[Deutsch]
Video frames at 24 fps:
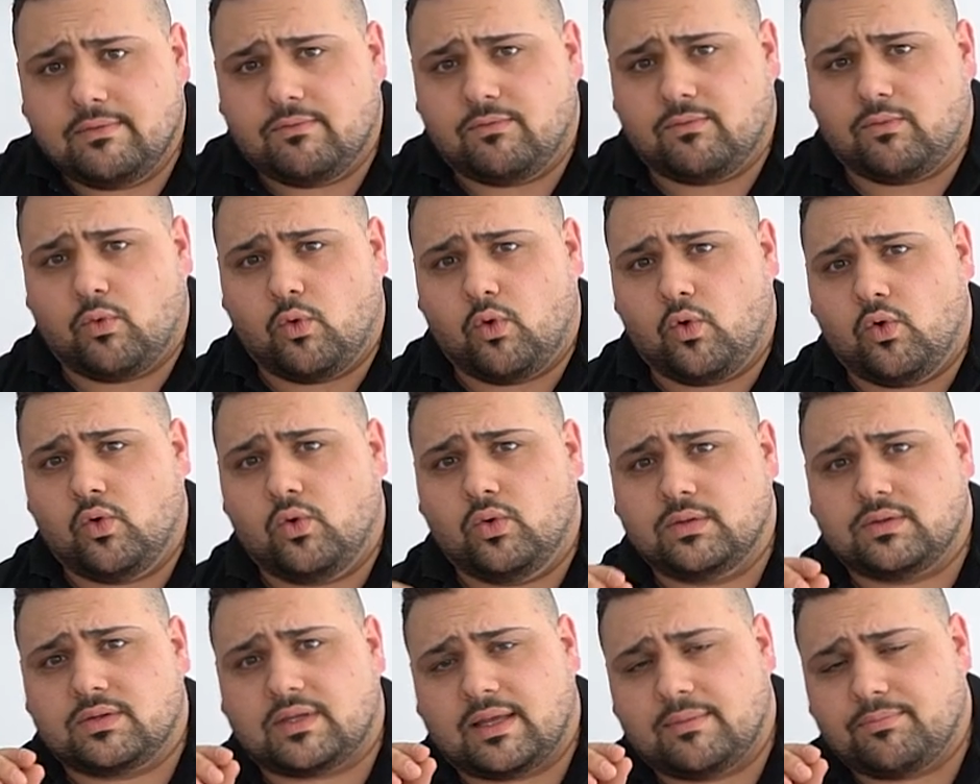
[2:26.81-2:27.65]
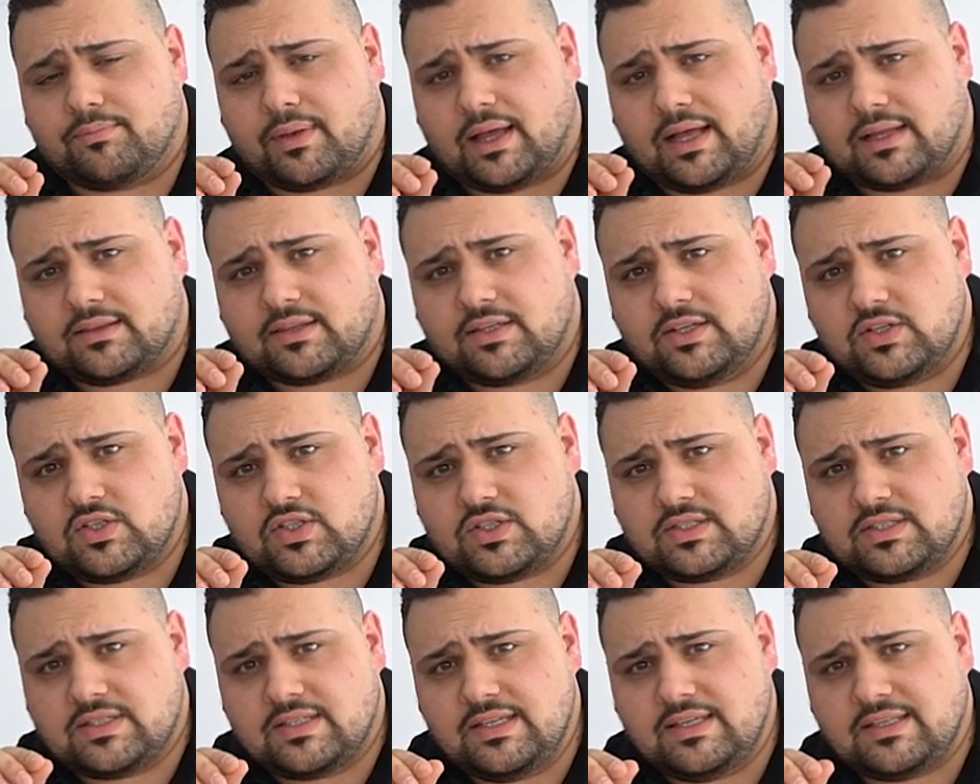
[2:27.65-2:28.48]
wo dann
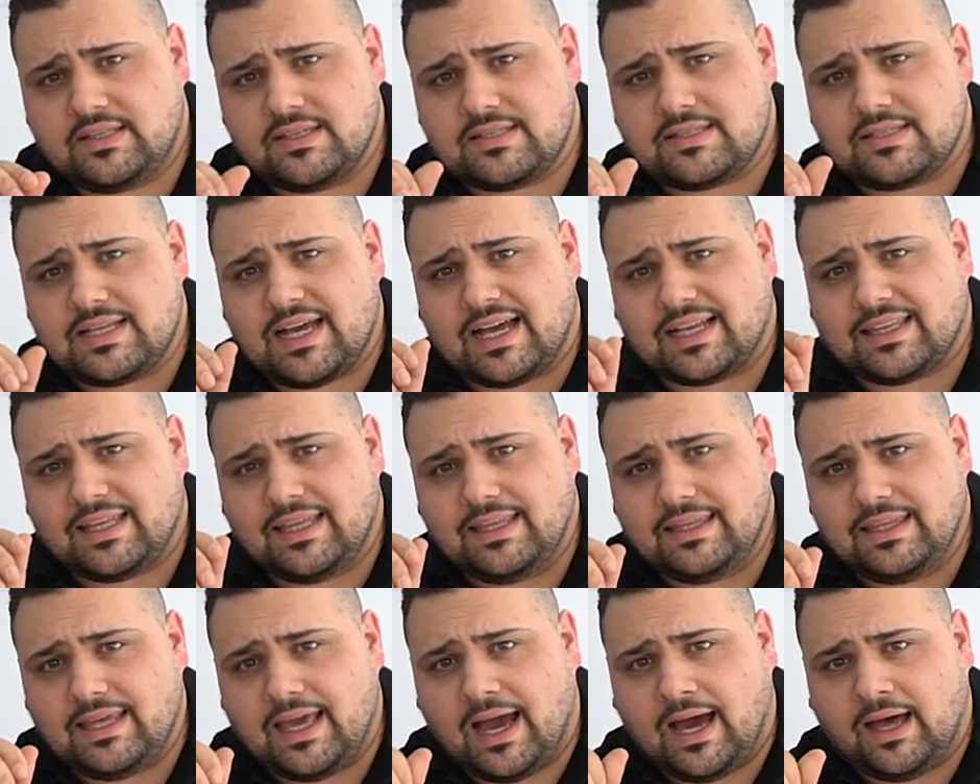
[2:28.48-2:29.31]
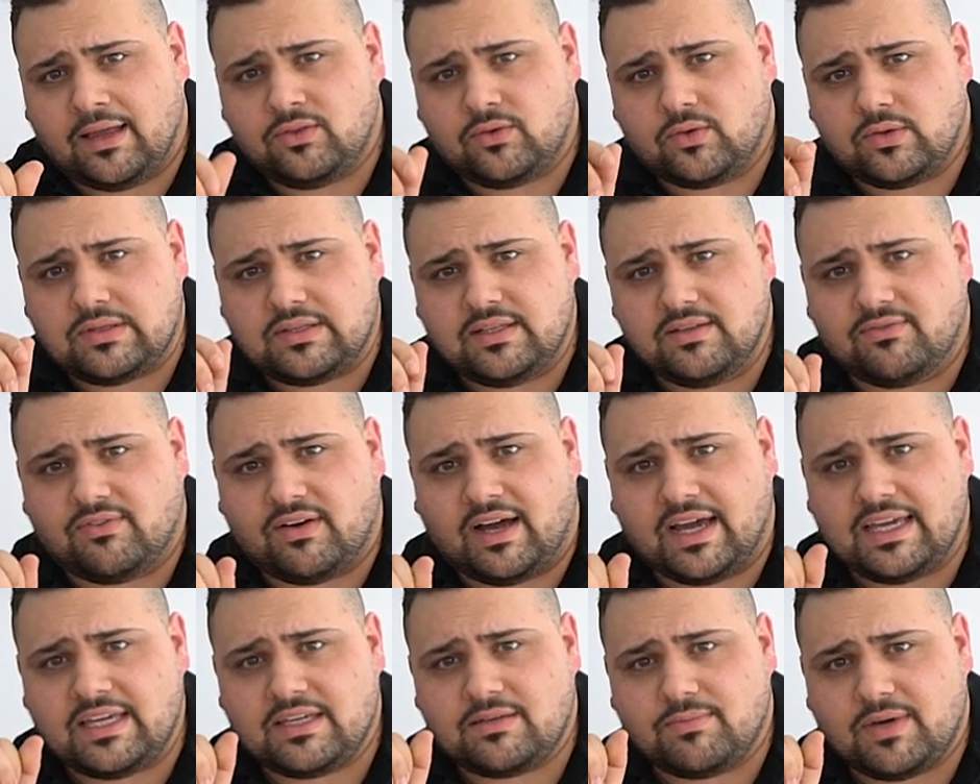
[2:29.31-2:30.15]
praktisch sich das nach den Jahren durch die
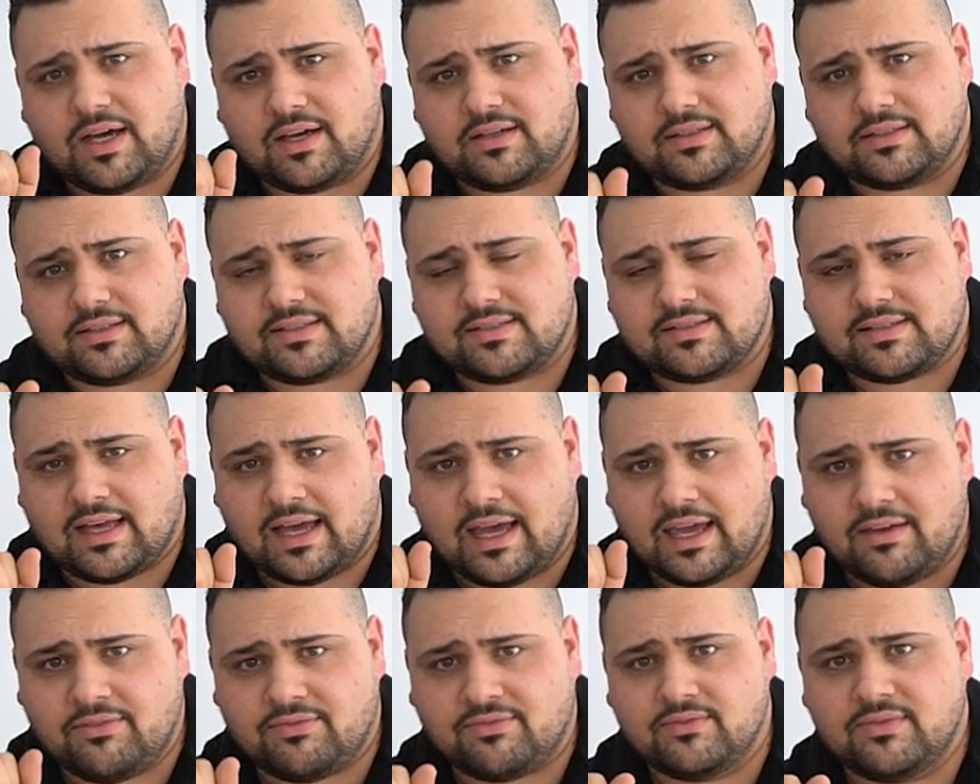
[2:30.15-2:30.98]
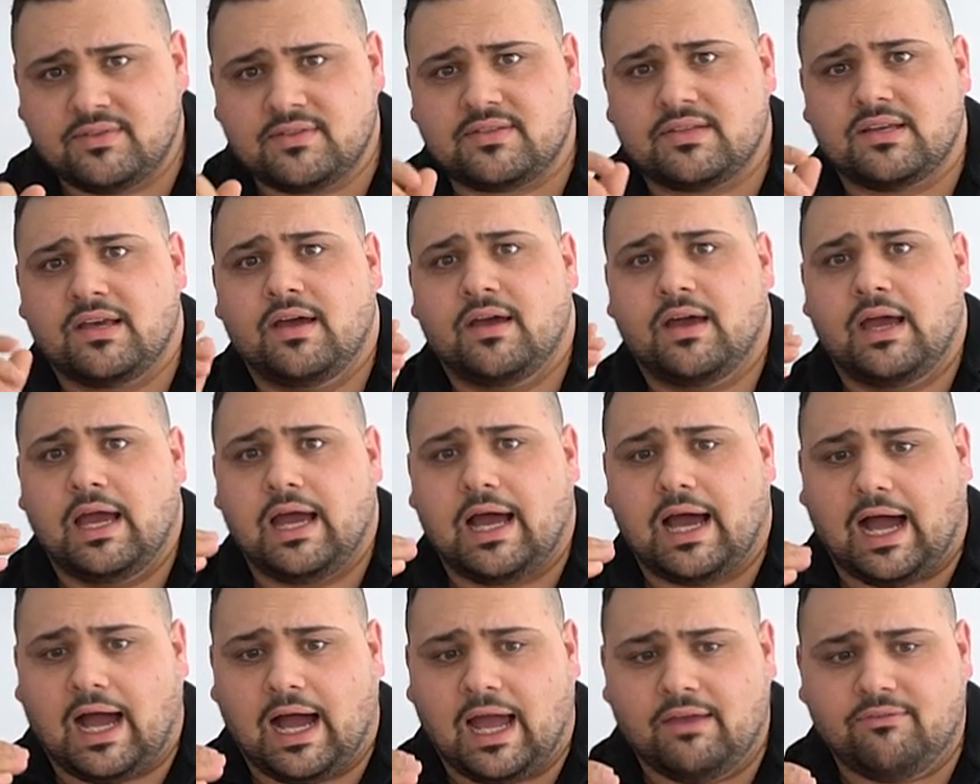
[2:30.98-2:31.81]
Weichmache des Reifens
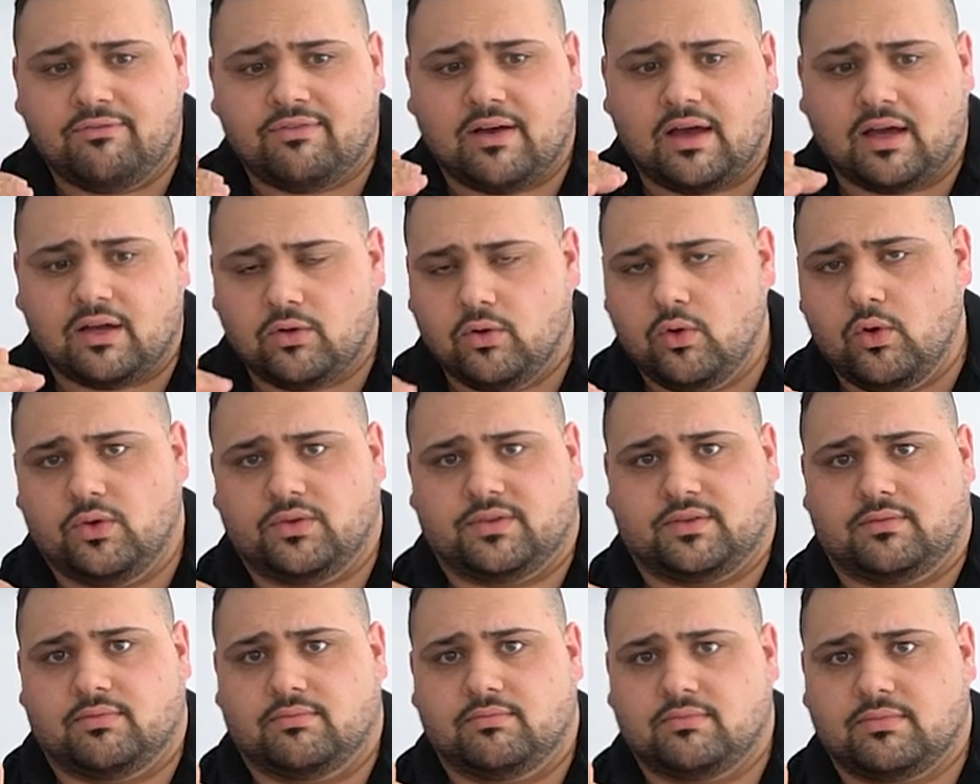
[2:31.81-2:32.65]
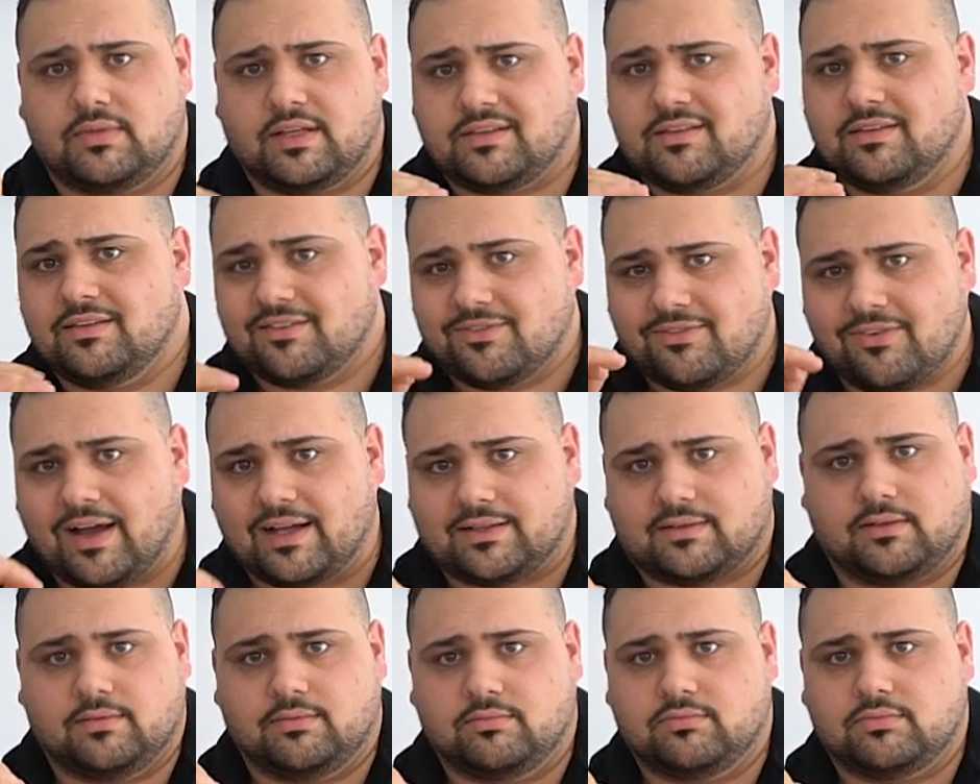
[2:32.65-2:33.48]
einfach löst. Das ist
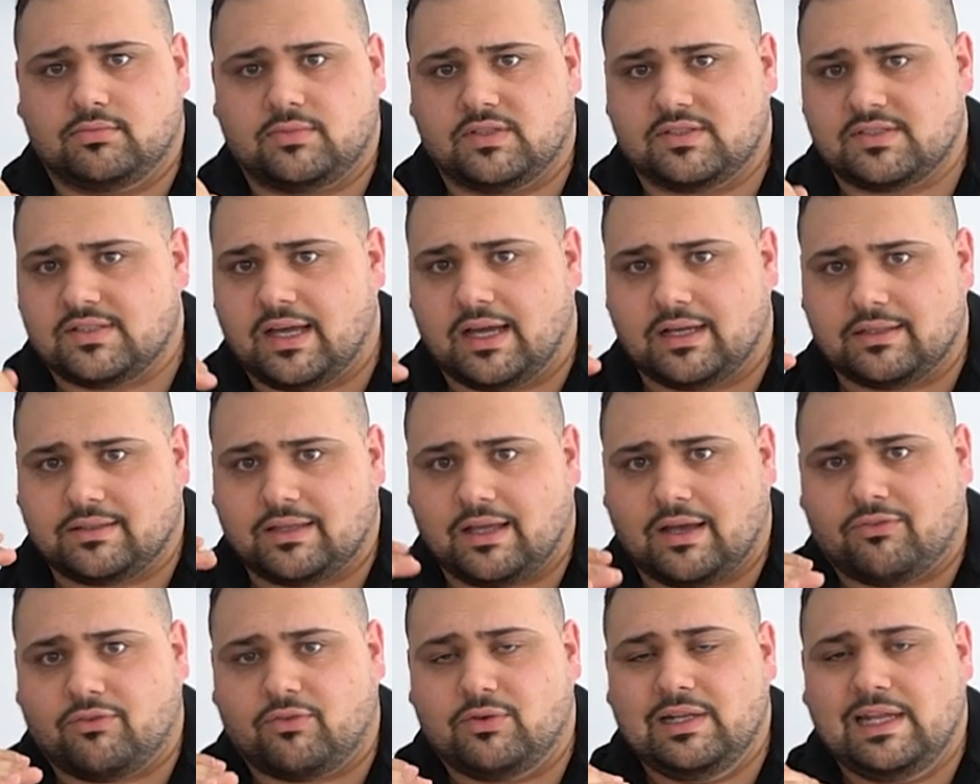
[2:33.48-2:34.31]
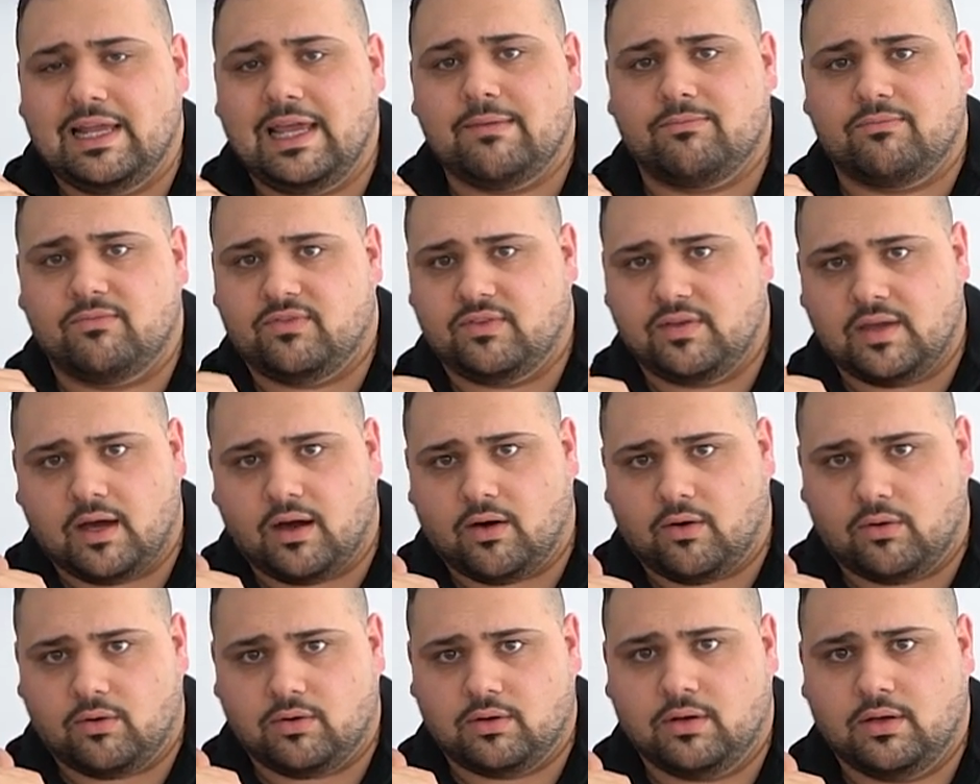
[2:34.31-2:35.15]
Fakt. Das sagt, davon leben wir
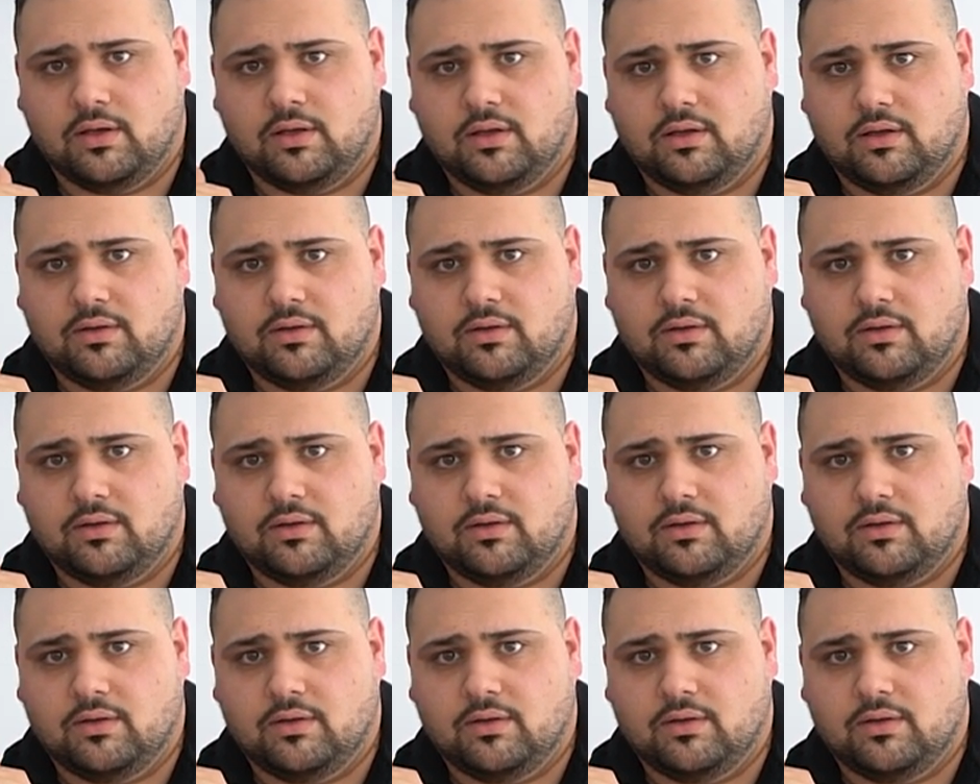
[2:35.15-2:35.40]
auch.